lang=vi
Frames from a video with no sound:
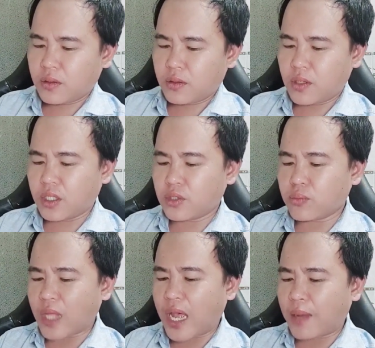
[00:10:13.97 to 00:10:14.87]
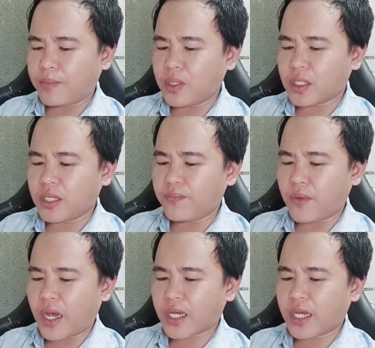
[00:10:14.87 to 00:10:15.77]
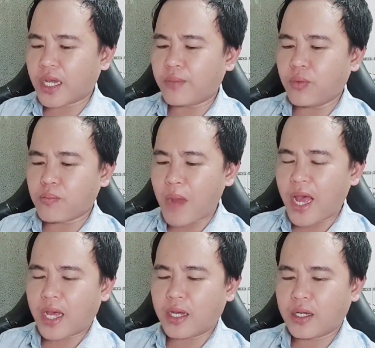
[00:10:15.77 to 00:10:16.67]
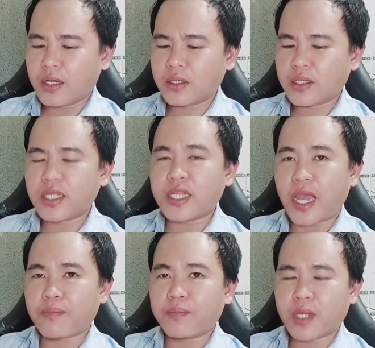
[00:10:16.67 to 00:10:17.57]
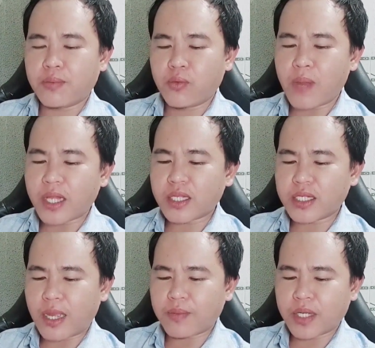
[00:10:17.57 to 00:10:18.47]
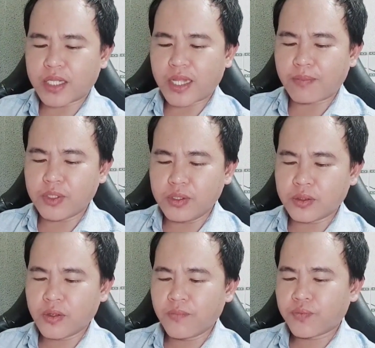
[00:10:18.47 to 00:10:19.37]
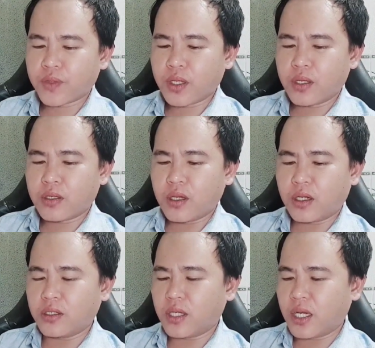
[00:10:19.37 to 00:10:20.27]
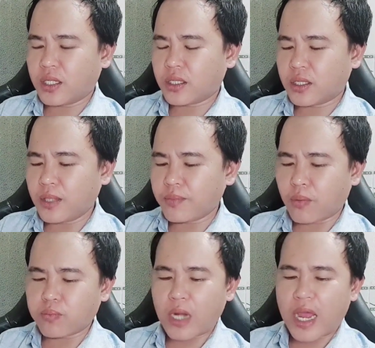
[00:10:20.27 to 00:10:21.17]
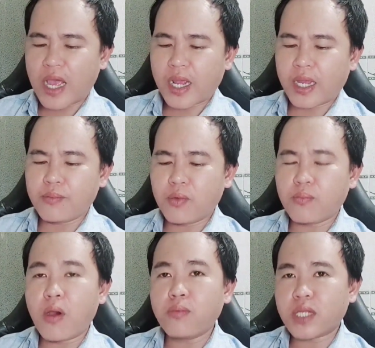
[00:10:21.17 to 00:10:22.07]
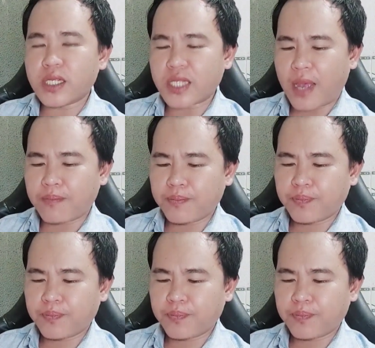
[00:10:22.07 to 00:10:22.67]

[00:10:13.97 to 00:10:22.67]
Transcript: giờ chúng ta bước tiếp qua cái ngày mùng 3 tháng chạp ngày mùng 3 tháng chạp là ngày tam nương rồi à, ờ, tiếp tục là ngày mùng 4 tháng chạp